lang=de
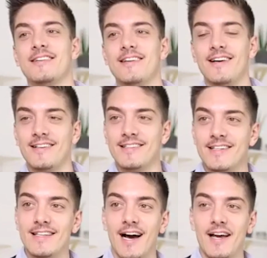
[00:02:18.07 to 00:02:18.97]
Äh, hier
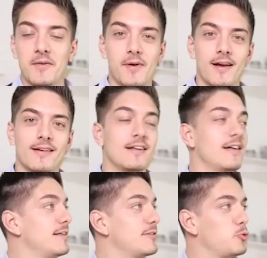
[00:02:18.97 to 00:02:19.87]
in Heidelberg,
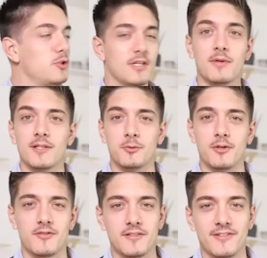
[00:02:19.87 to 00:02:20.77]
äh, gute Temperaturen
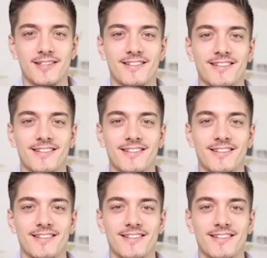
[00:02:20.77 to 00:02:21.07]
auf jeden Fall.